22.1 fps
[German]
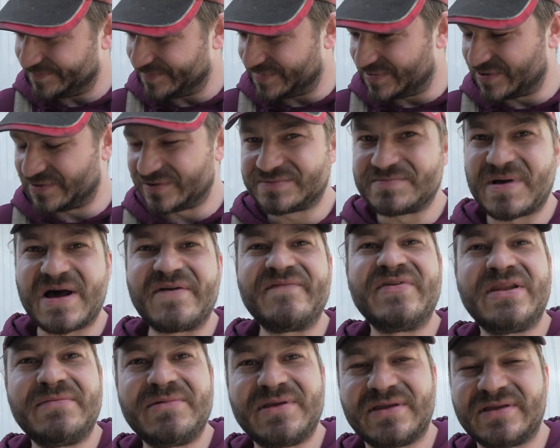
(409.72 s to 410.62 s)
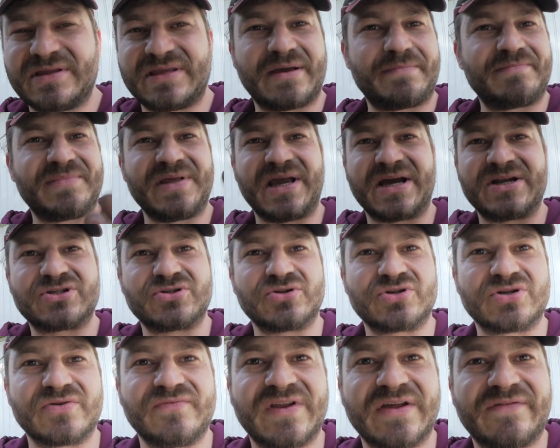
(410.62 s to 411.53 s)
So, jetzt machen wir nämlich... Ich habe die
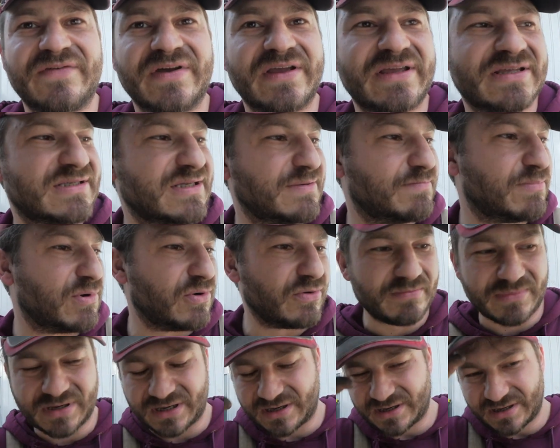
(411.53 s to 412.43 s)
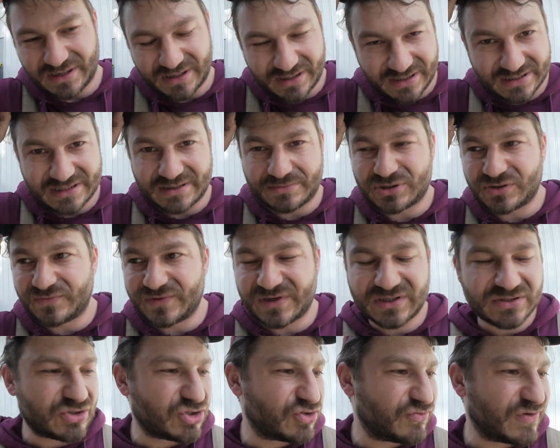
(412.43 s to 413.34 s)
Handschuhe schon wieder vergessen, ich blöd, Mann. Jetzt habe ich schon
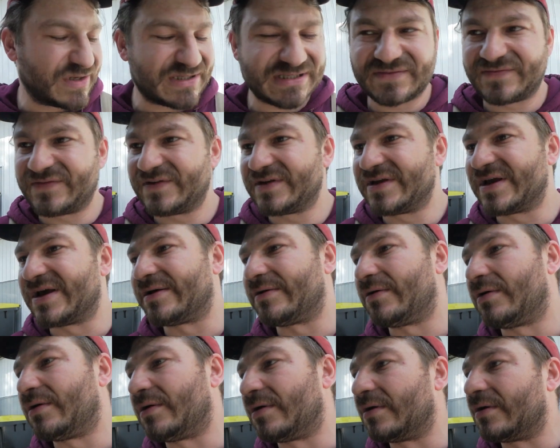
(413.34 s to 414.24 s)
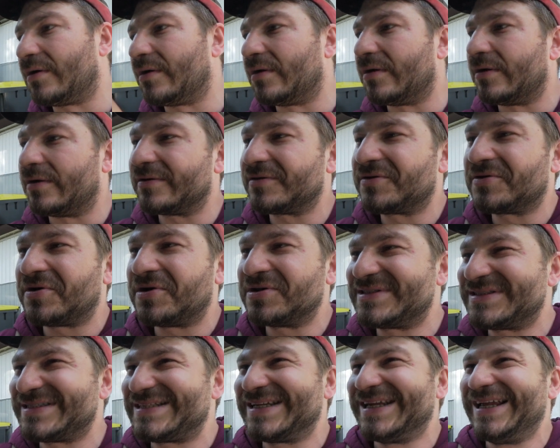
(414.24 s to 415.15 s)
wieder so schwarze Finger. Oh,
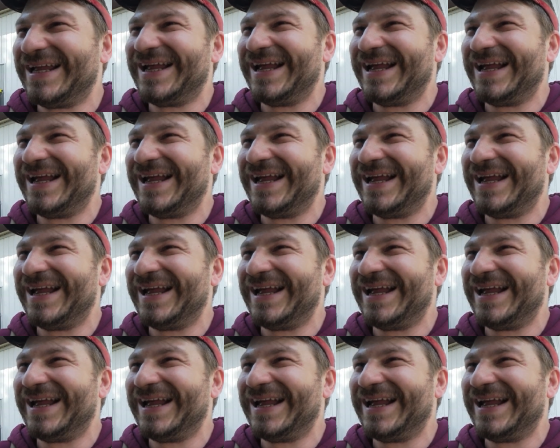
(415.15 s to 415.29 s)
Kotze.